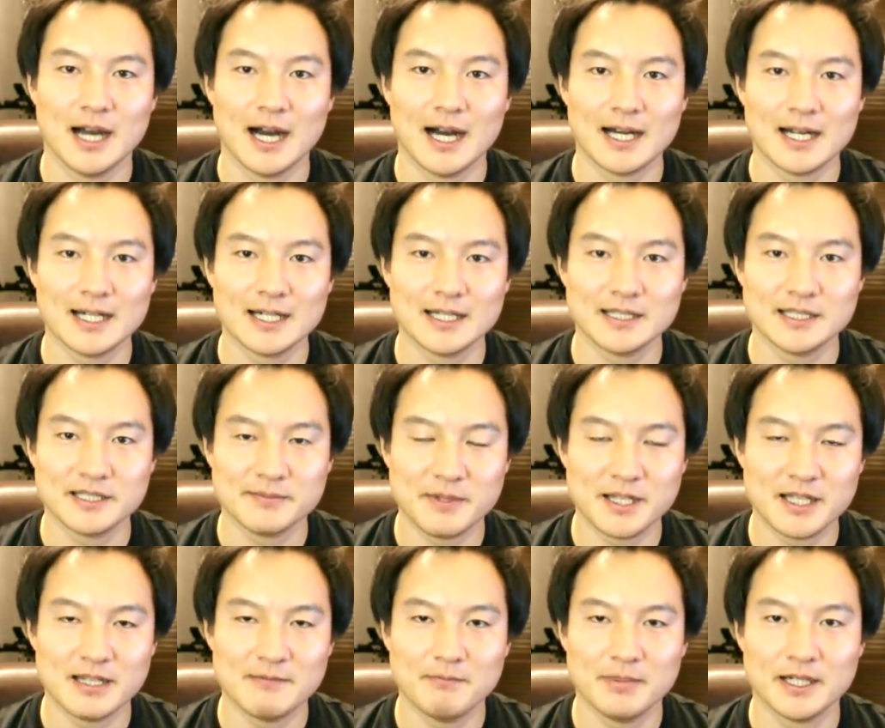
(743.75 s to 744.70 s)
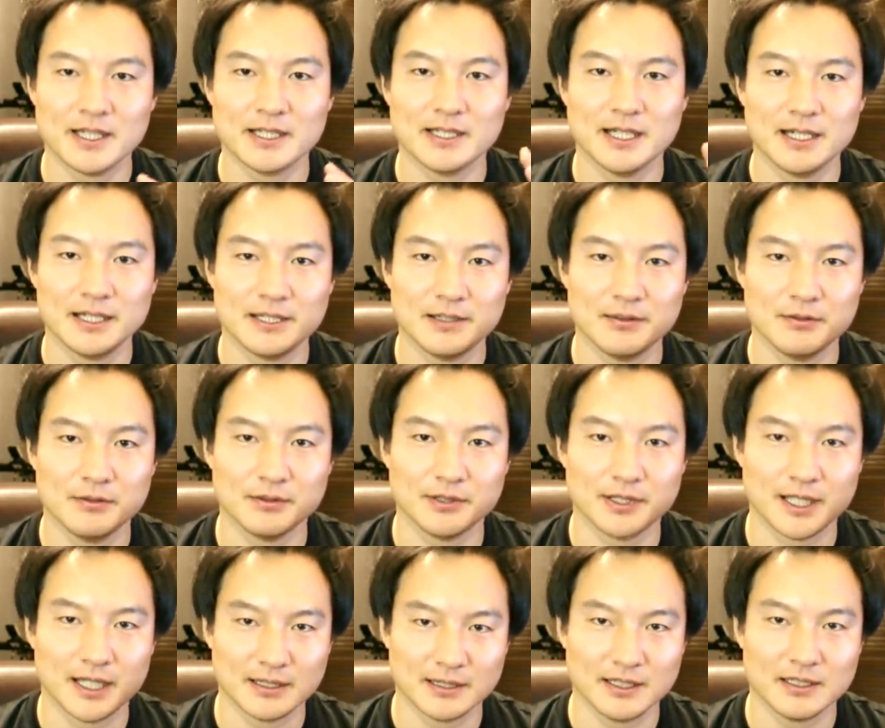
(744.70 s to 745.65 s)
あらかじめやっぱり何
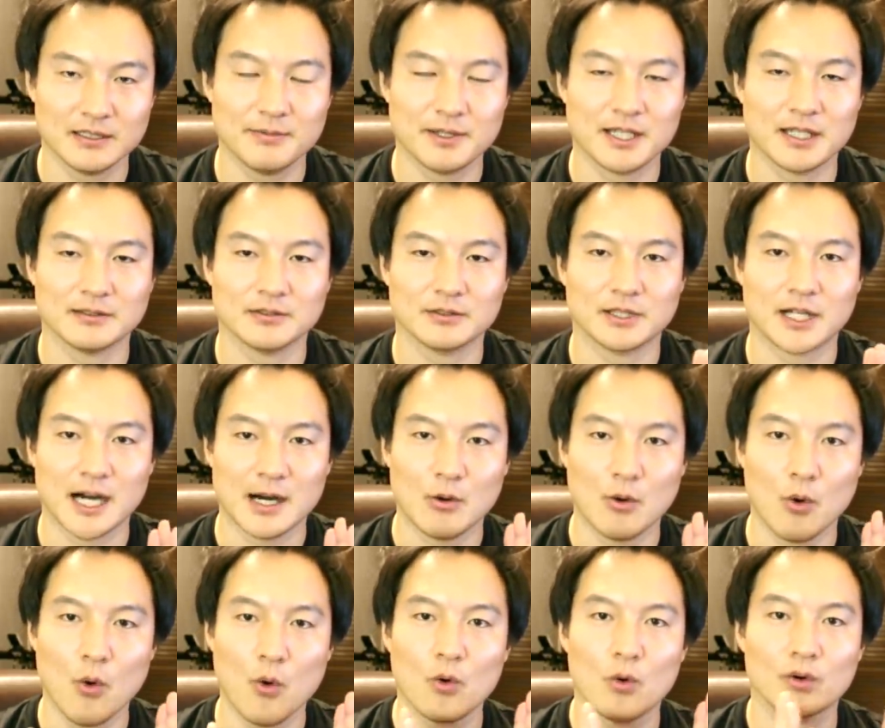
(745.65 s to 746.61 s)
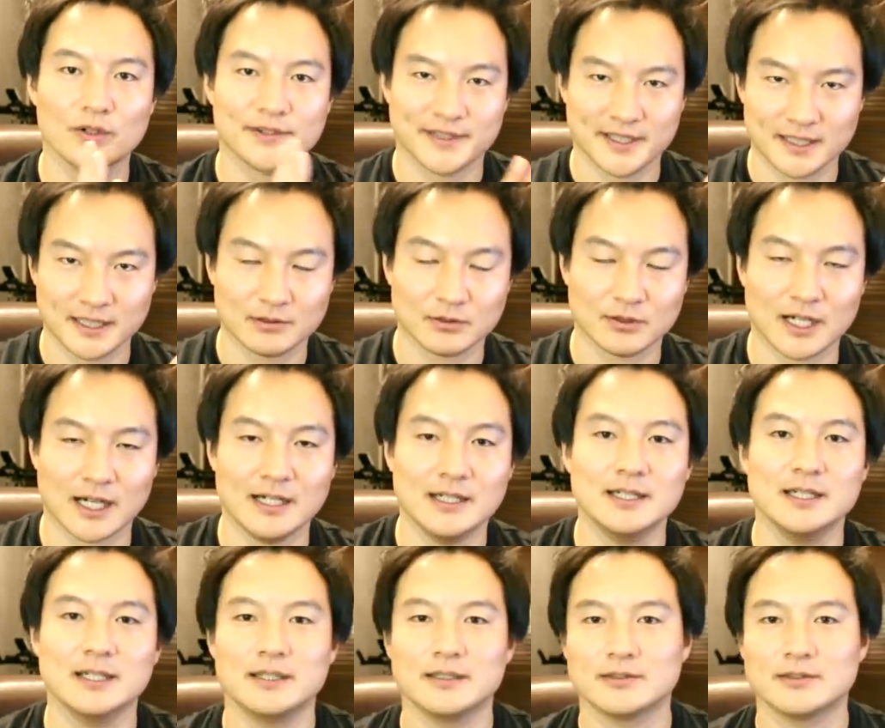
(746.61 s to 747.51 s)
をやっていくべきかとか、方向性だとか、